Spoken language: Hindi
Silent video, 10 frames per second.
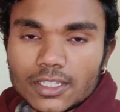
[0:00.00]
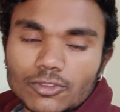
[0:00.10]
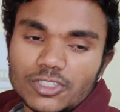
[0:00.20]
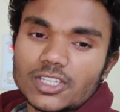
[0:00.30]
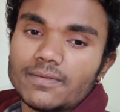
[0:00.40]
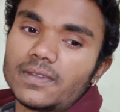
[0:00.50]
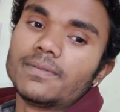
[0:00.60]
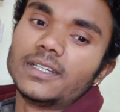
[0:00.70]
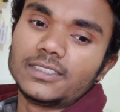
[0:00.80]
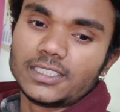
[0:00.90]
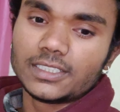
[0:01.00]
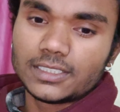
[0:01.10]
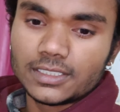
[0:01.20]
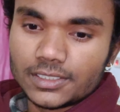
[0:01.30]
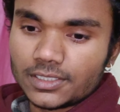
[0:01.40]
तो अच्छा बर्फ़ आता है
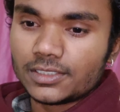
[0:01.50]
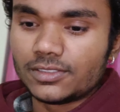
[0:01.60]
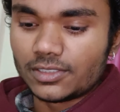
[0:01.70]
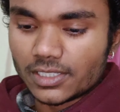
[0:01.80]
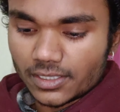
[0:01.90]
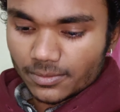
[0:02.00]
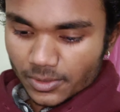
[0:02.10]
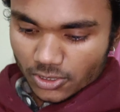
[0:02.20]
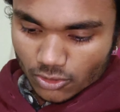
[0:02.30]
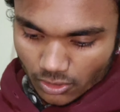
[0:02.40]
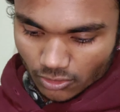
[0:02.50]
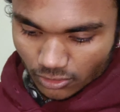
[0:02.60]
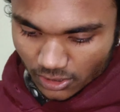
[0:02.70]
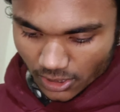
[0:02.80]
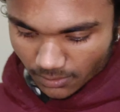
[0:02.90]
जितना टेम्परेचर होगा
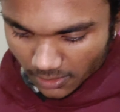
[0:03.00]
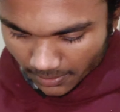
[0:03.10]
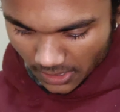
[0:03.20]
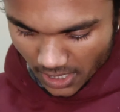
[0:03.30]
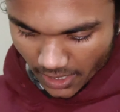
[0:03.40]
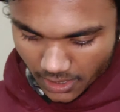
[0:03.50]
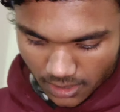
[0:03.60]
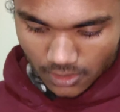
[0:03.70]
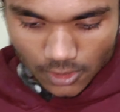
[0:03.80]
उतना ज़्यादा बर्फ अच्छा आएगा